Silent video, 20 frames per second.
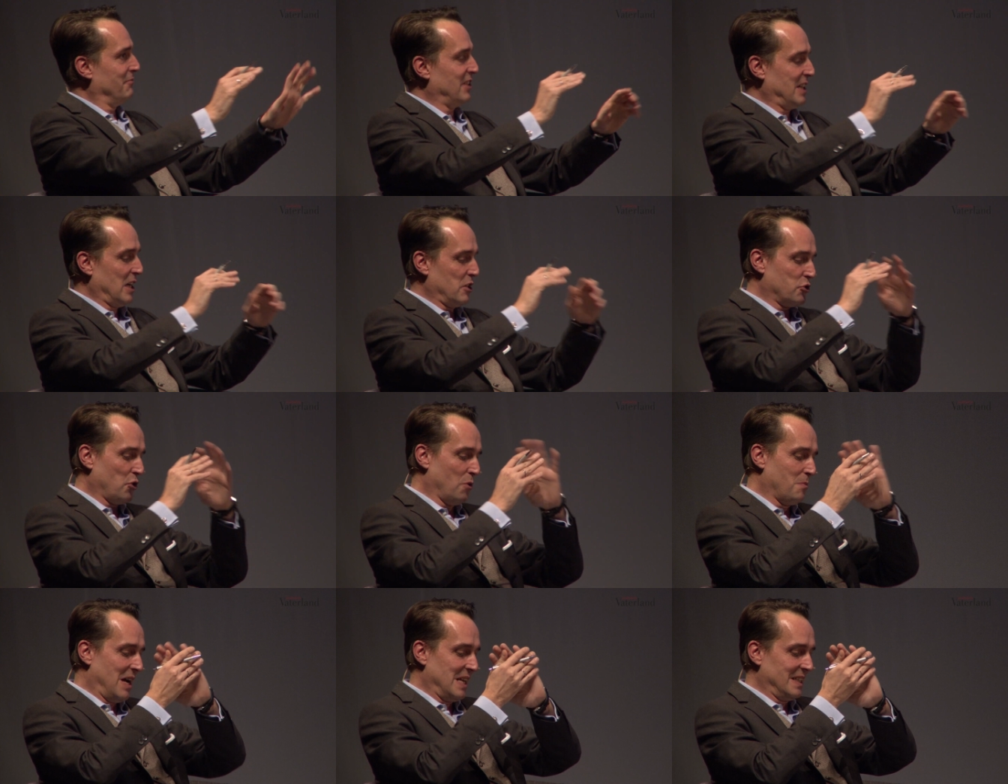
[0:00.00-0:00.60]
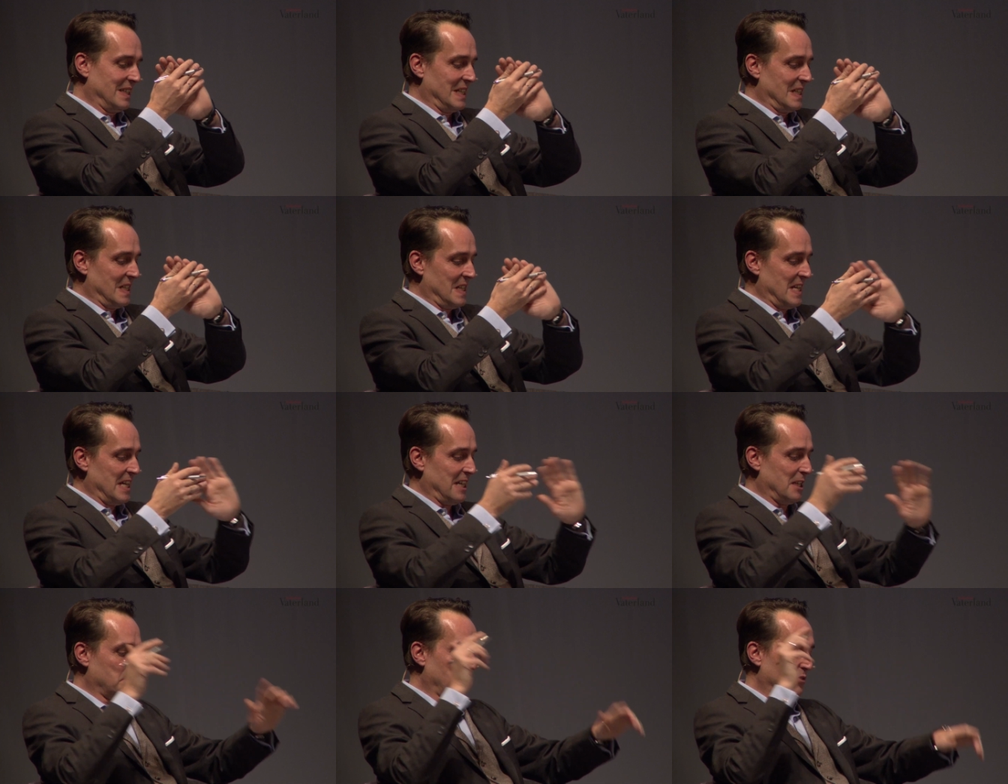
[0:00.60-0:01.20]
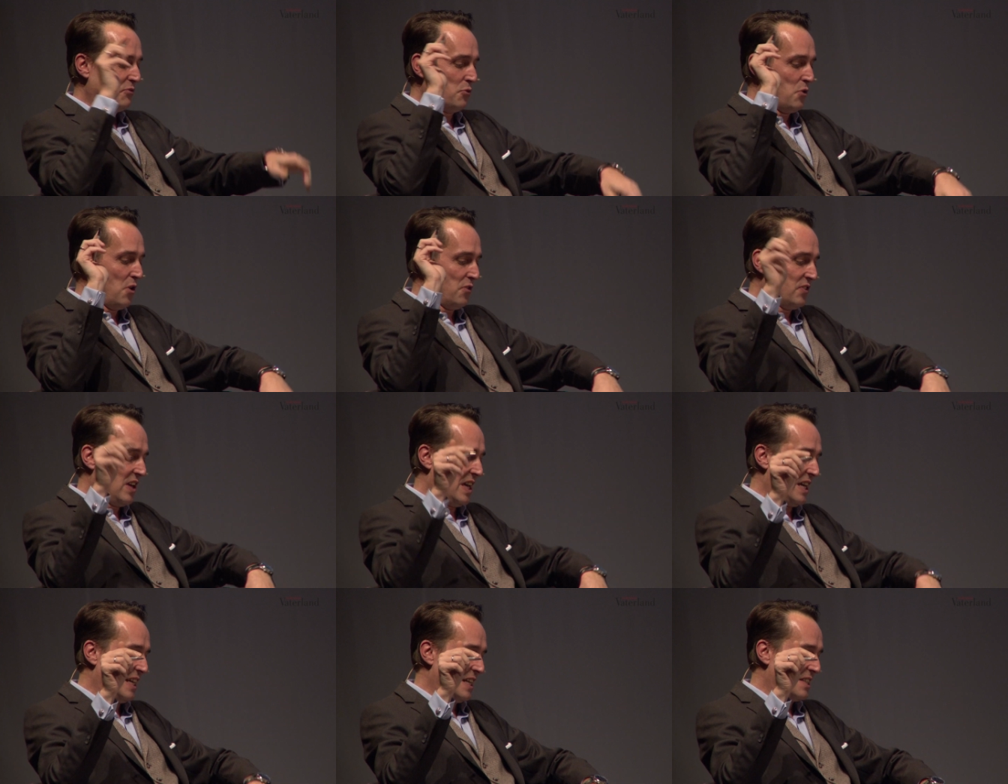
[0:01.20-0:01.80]
wir das schon mal geklärt. Bevor
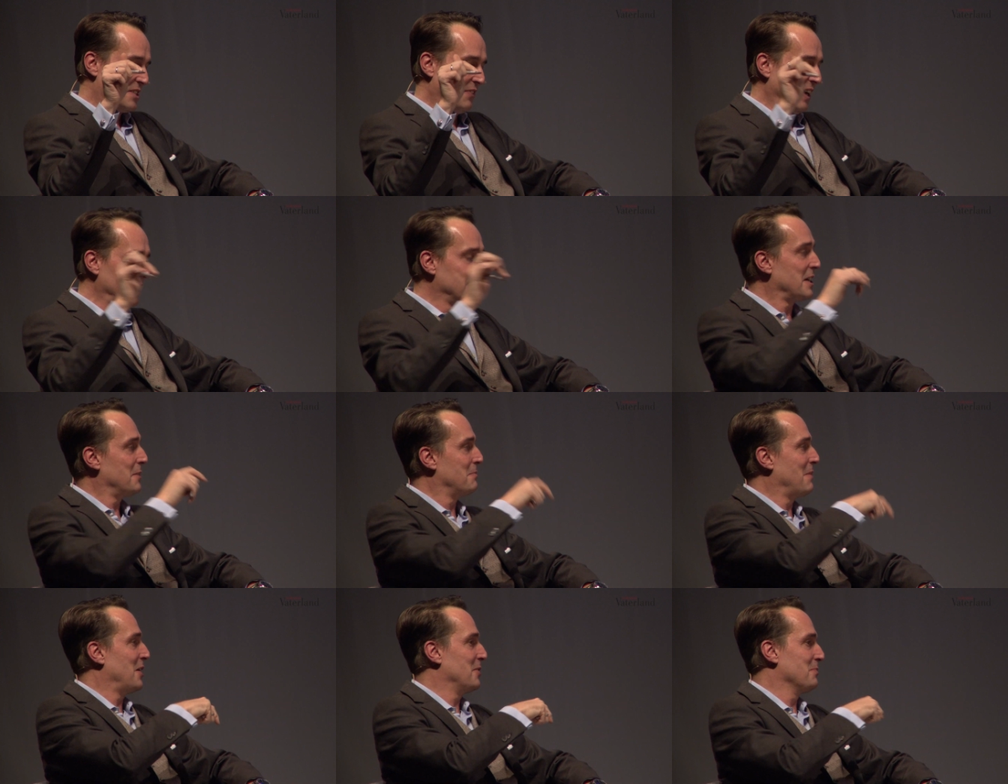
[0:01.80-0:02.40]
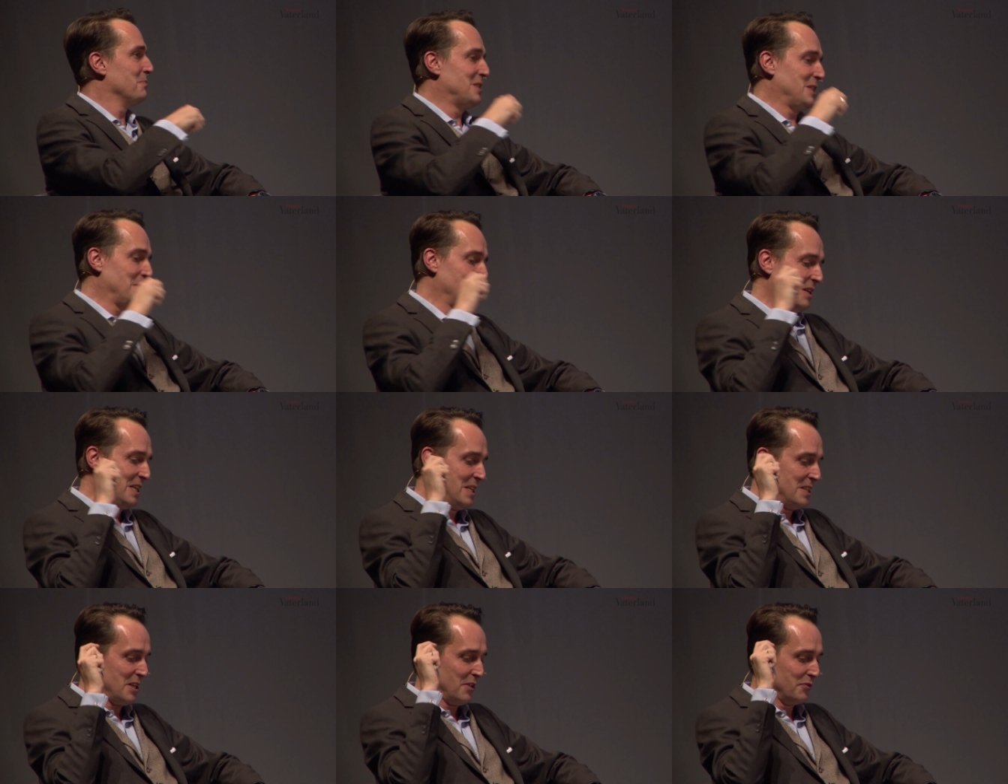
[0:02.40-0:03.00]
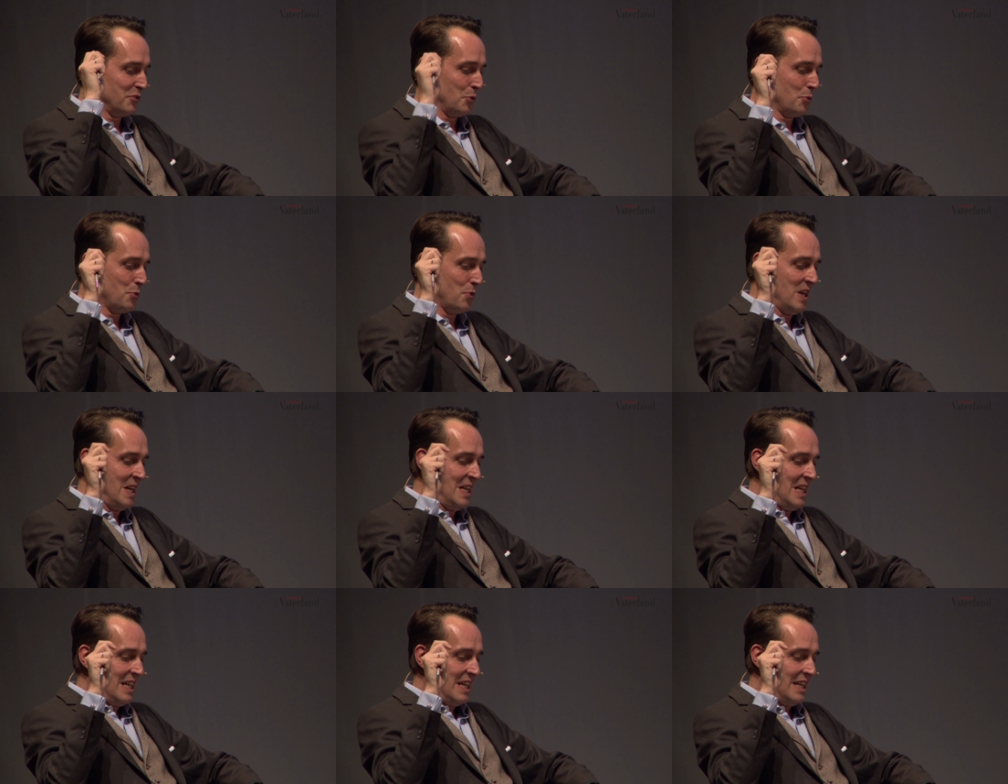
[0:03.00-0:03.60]
wir jetzt weitermachen mit dem Interview,
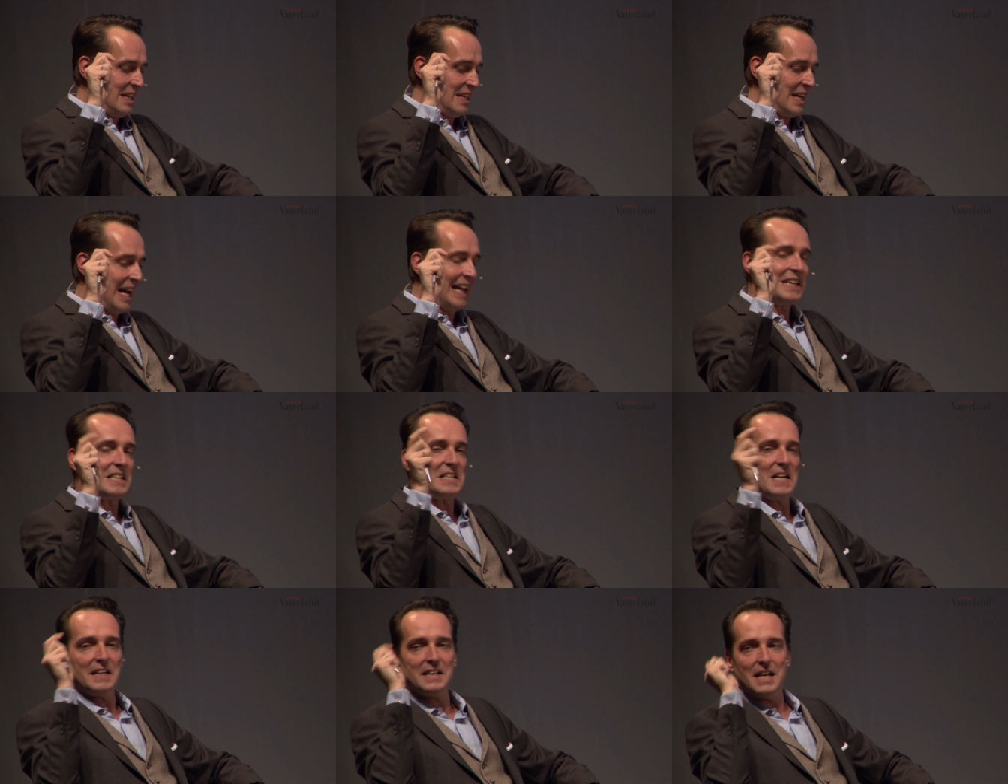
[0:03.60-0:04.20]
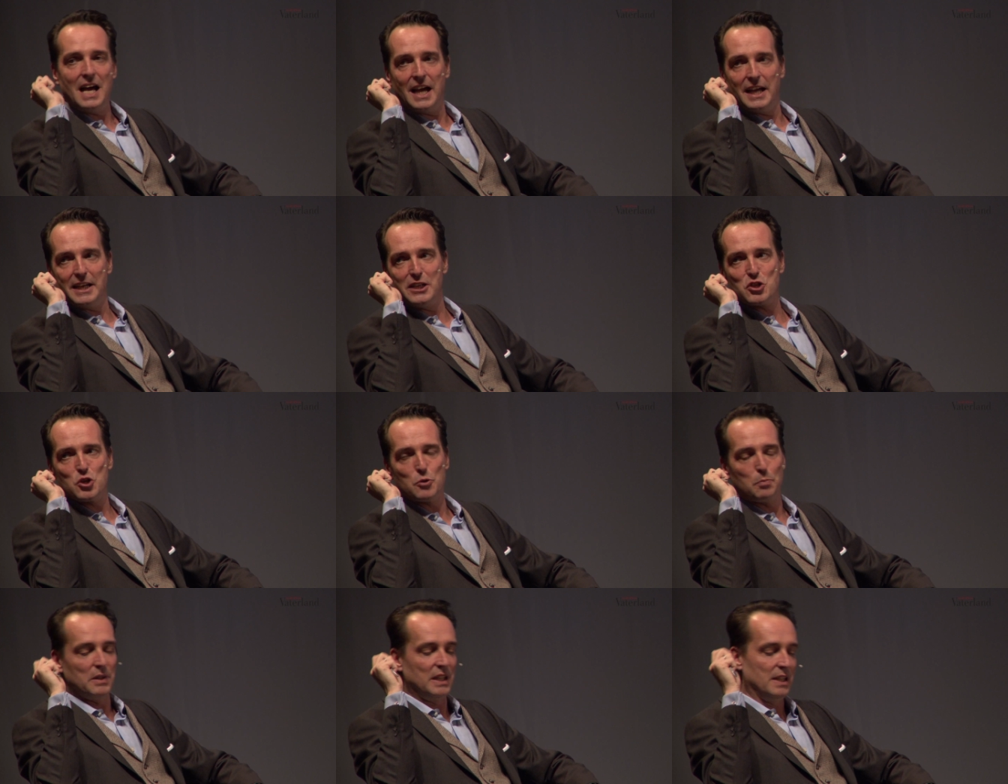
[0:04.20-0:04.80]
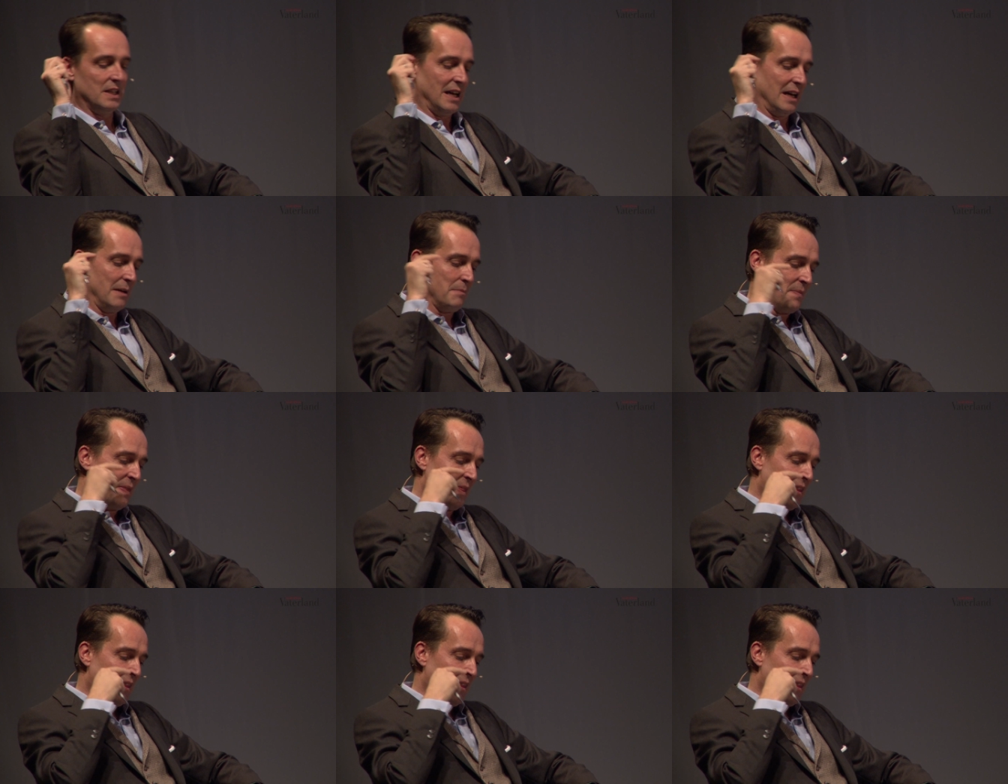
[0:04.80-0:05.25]
äh, ein kleiner Einspieler.